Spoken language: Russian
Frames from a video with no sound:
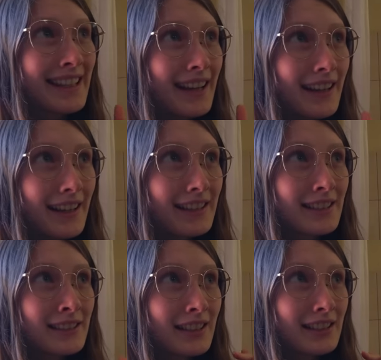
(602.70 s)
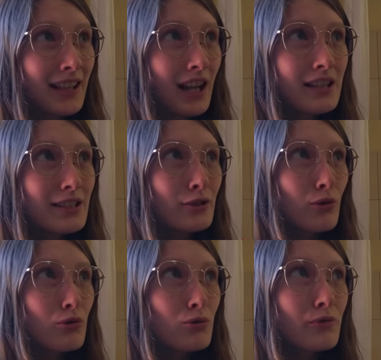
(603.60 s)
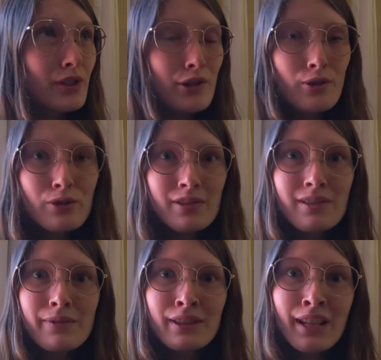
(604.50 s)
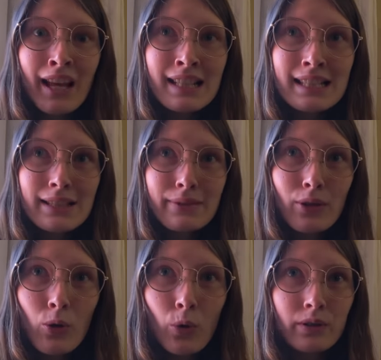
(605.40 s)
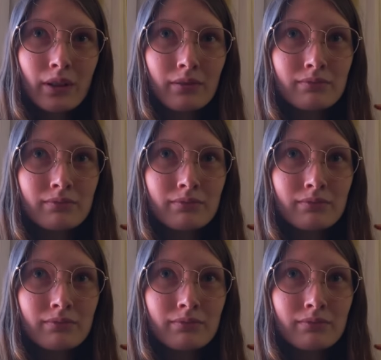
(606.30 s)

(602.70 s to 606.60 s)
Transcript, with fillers: на этот канал я гружу видео за 19 года.